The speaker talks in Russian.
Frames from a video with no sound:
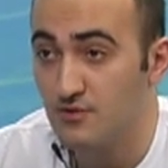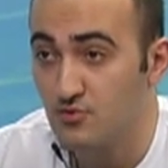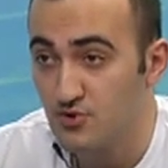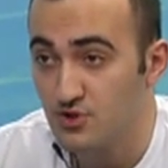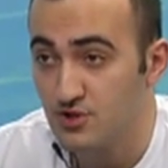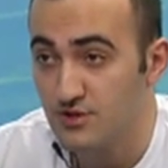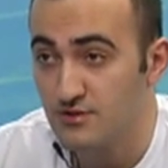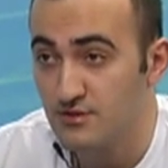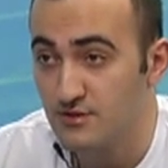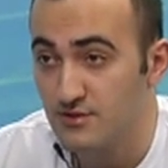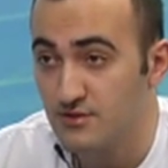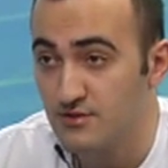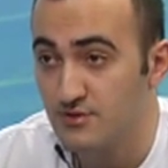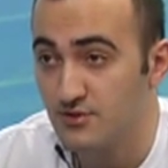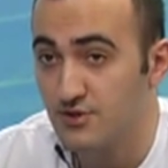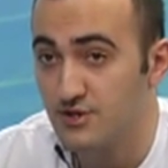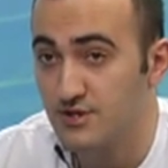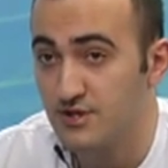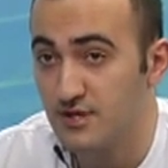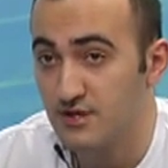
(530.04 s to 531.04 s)
ужин, то
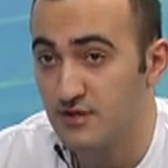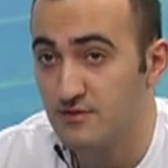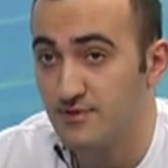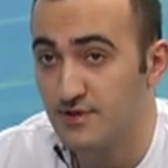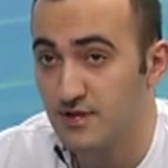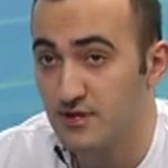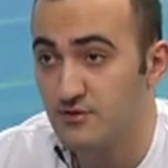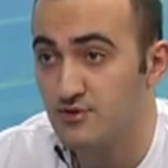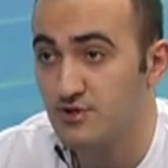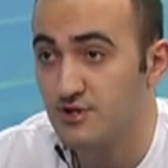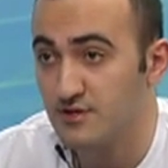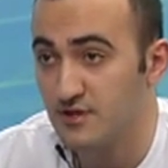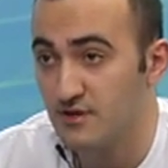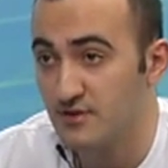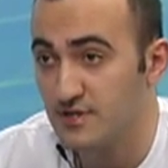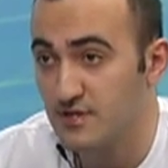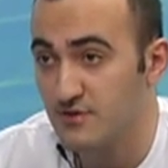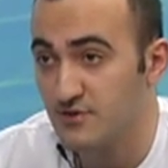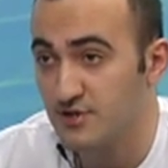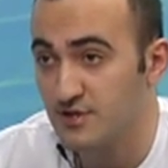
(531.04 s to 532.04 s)
есть они приедут
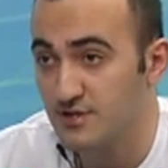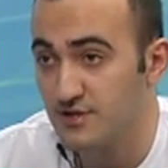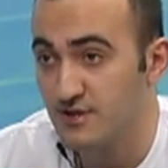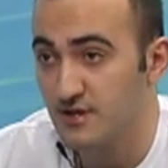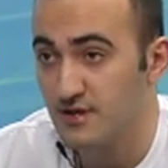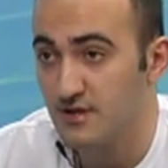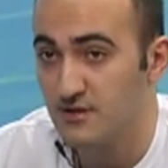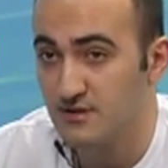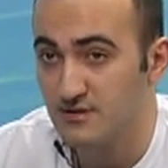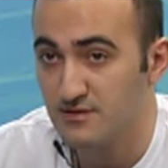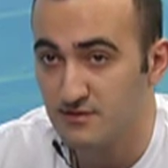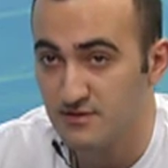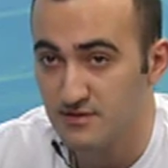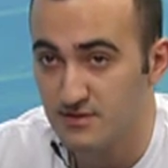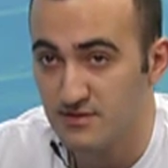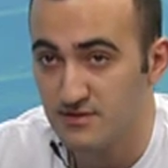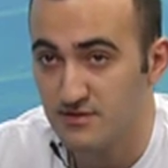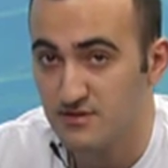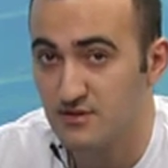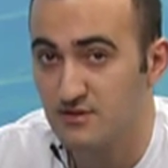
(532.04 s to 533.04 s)
16 числа с,
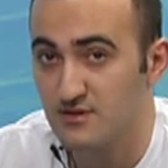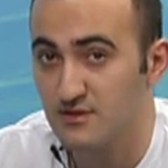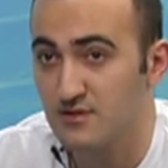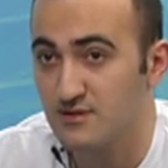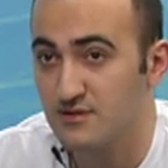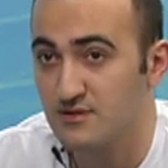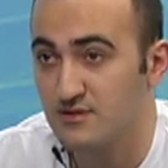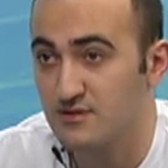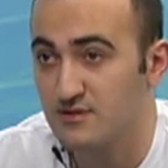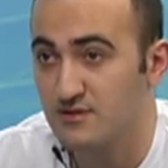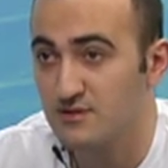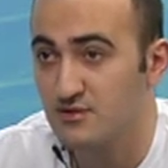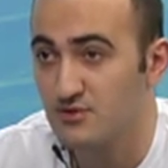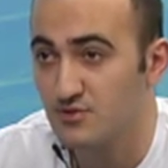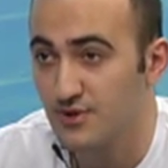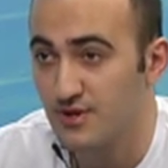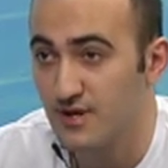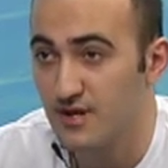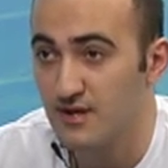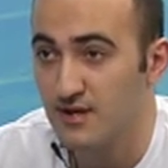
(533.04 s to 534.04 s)
э, с
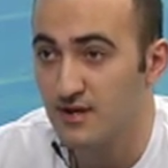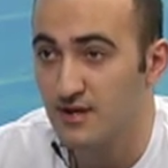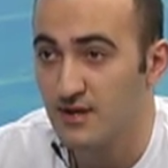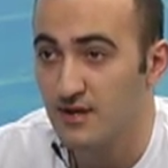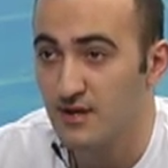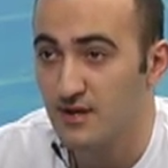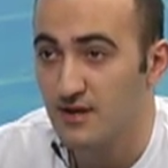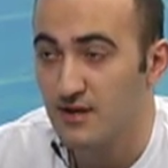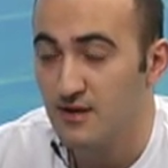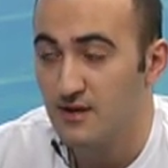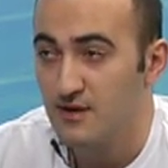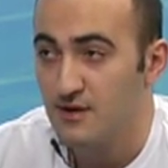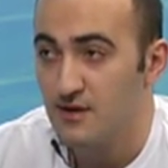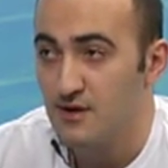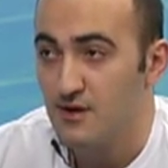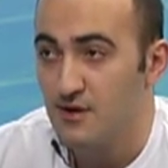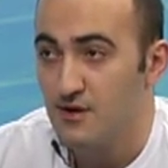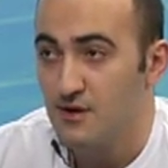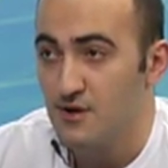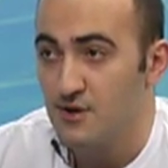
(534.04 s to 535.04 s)
утра,
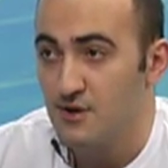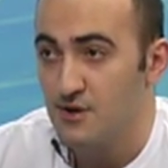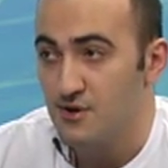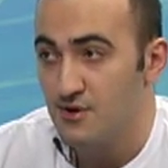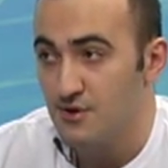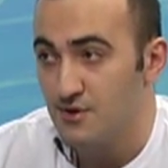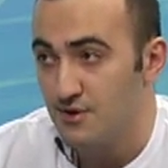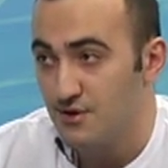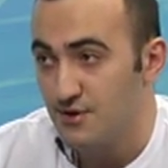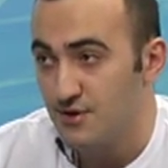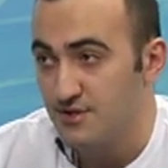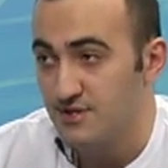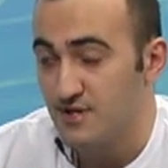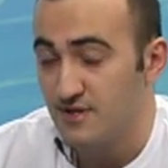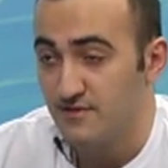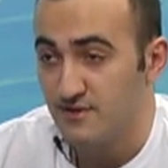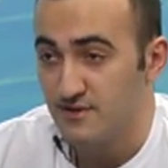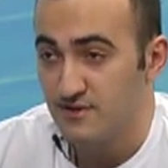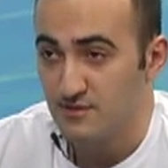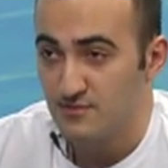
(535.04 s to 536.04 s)
э,
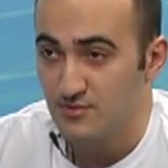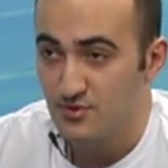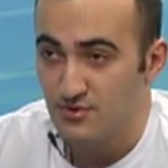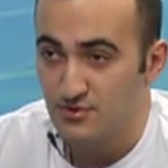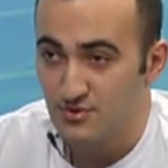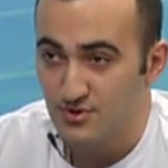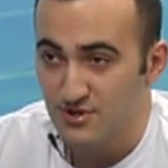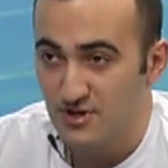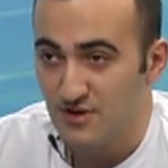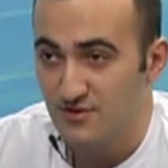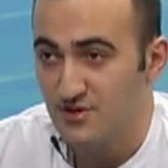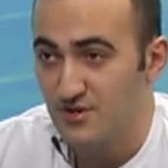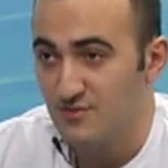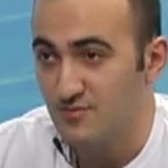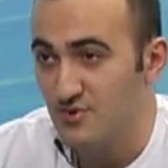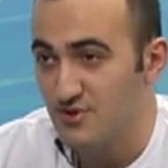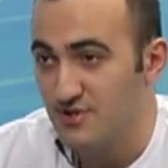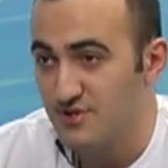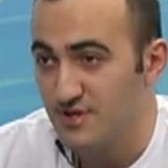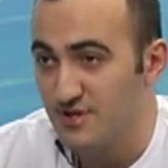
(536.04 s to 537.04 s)
соответственно, будут уставшие
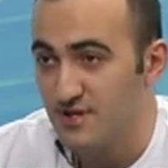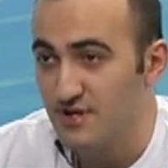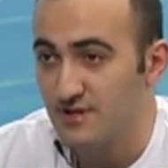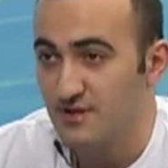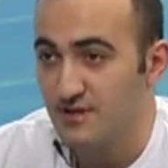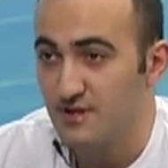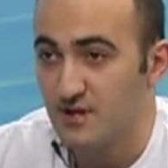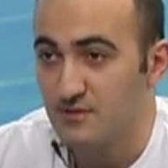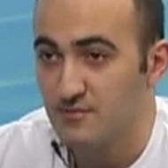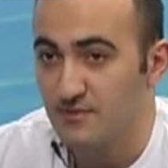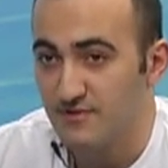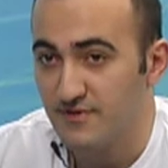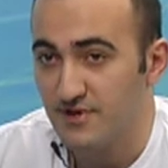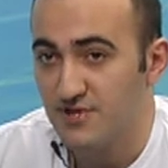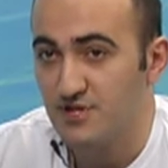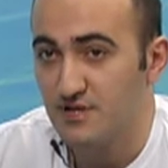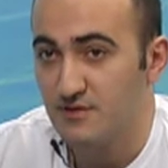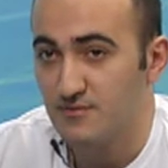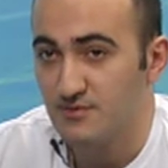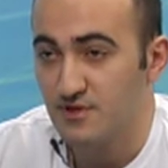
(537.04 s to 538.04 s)
после игры, как бы
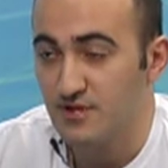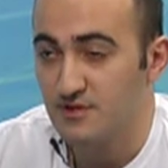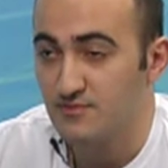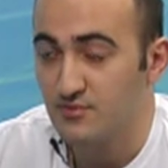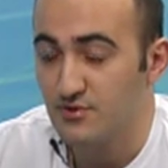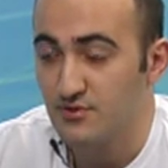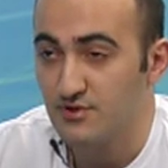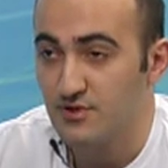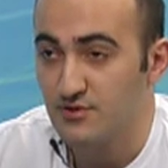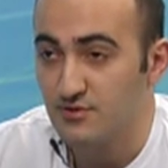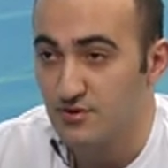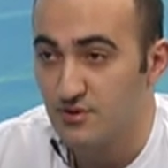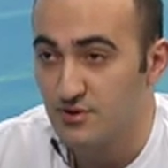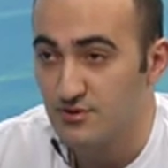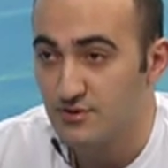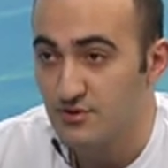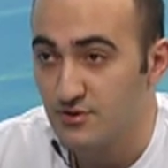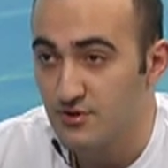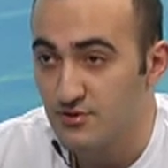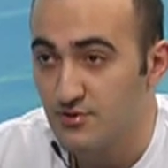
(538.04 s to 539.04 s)
вечером у нас будет такой
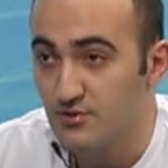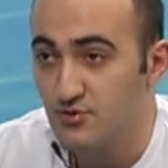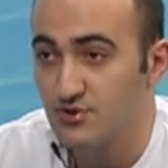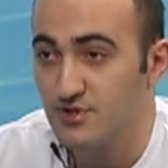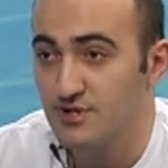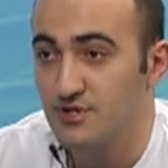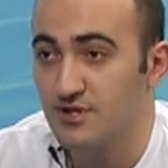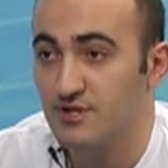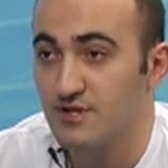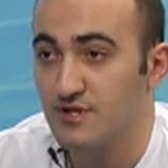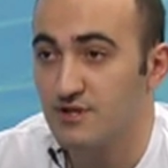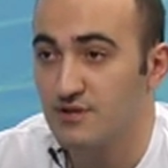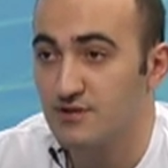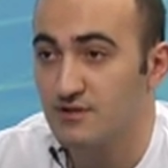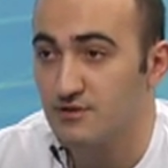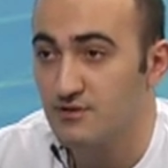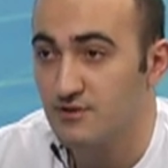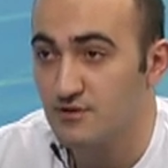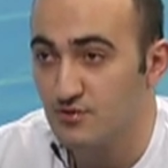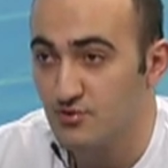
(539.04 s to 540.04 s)
дружеский
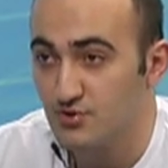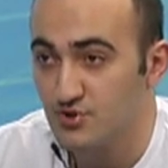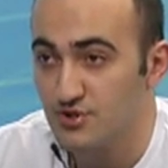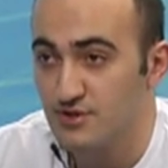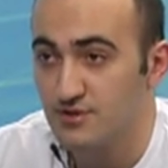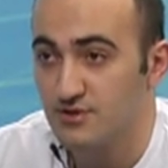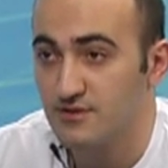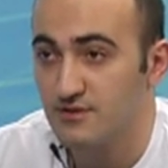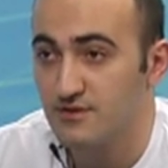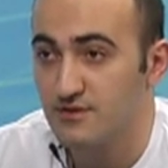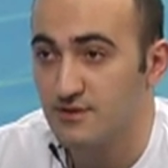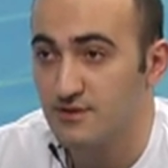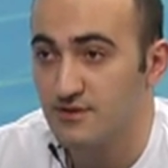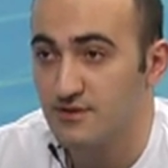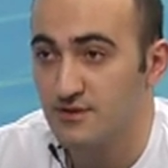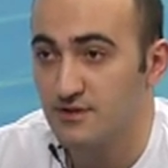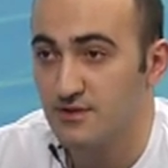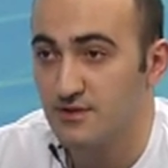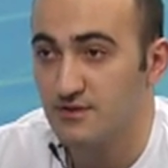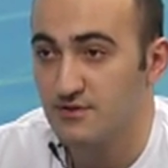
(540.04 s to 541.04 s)
ужин,
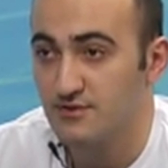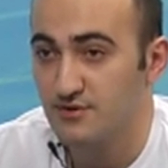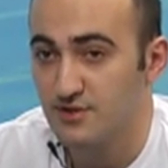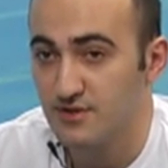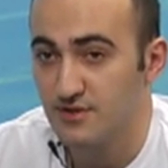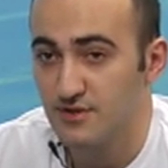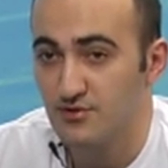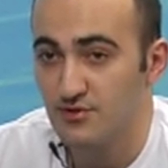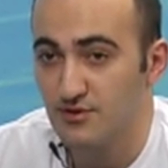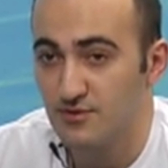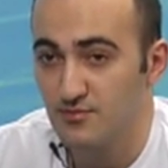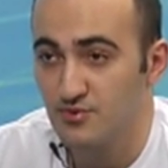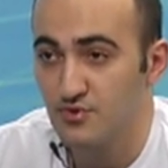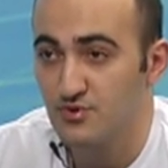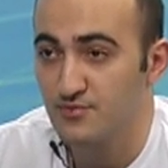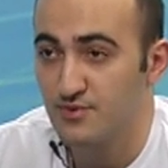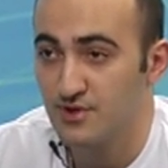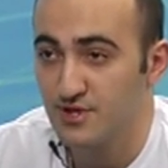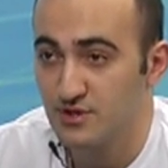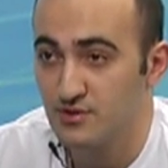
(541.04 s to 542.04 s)
то есть в котором
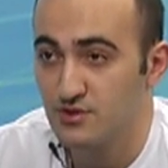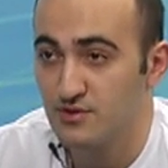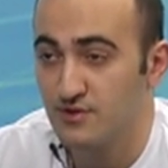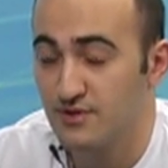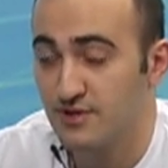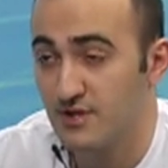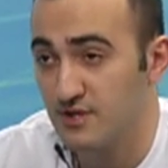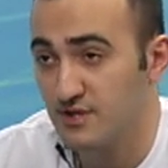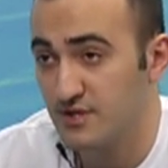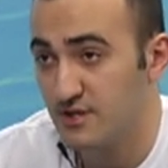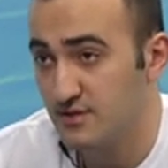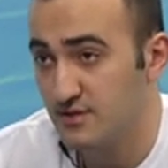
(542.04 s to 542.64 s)
будут присутствовать также